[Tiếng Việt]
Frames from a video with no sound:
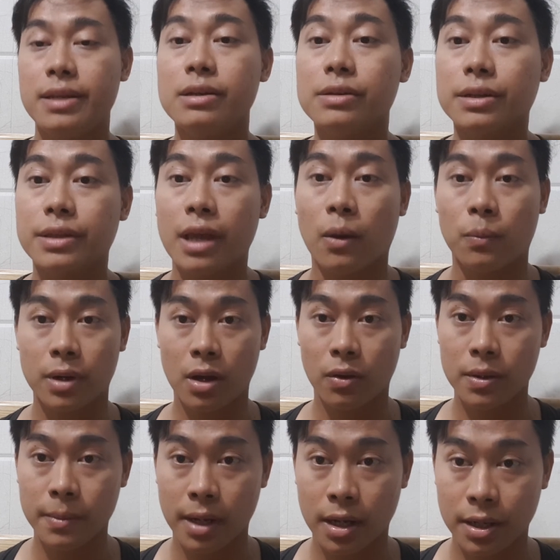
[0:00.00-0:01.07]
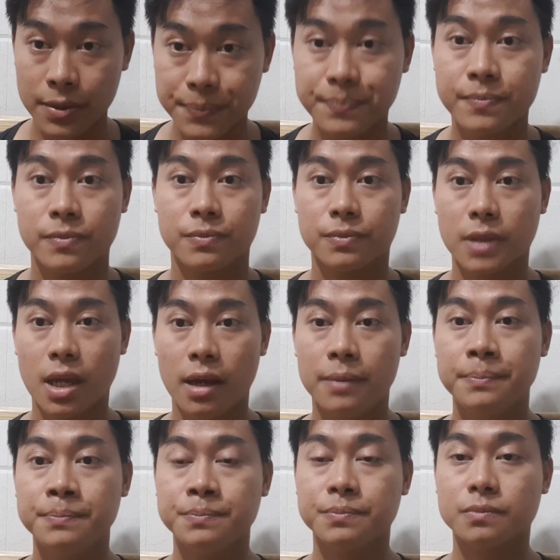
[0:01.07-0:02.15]
được giọng nói mới ha
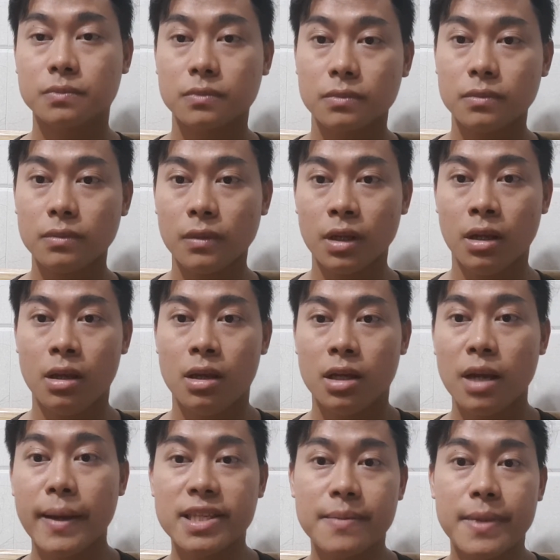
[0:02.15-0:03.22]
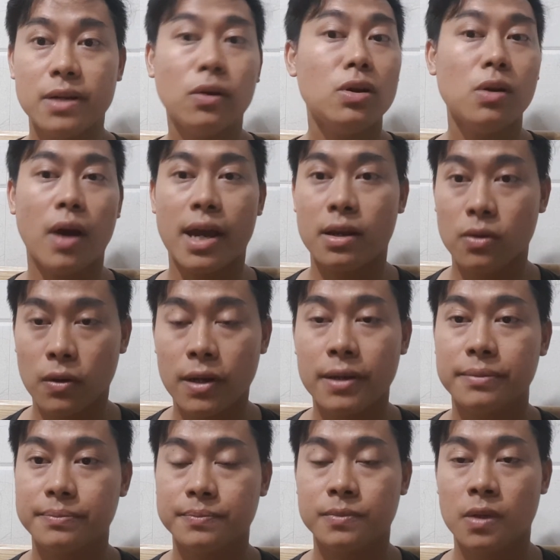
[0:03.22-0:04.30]
các bạn sẽ bị rối loạn luôn á
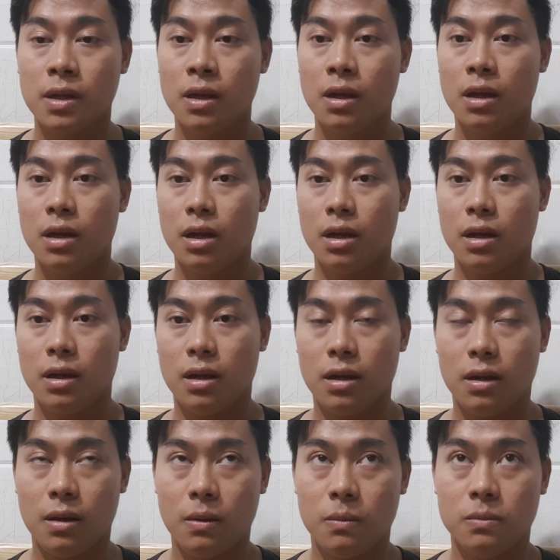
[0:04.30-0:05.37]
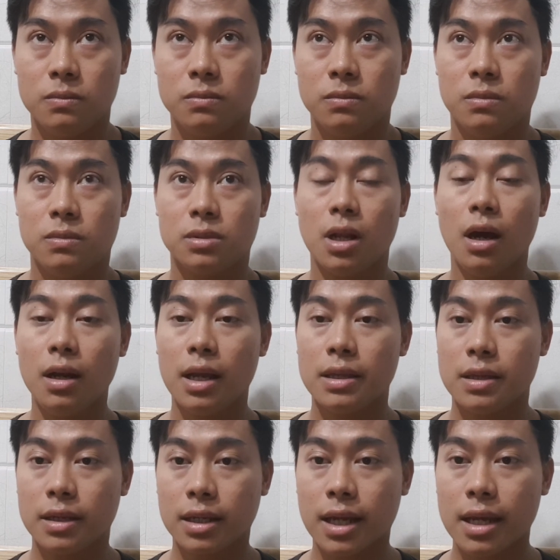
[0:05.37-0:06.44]
uh, đó là
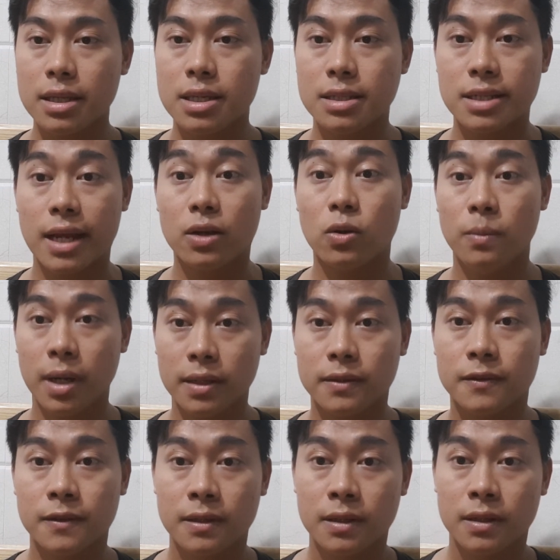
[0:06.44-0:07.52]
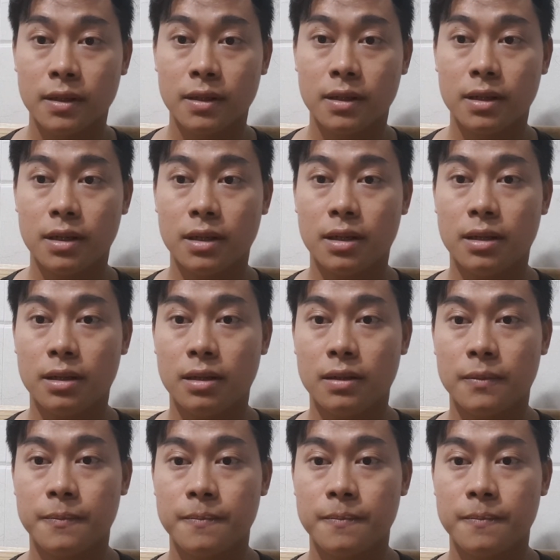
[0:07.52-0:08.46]
những cái chia sẻ của mình ờ,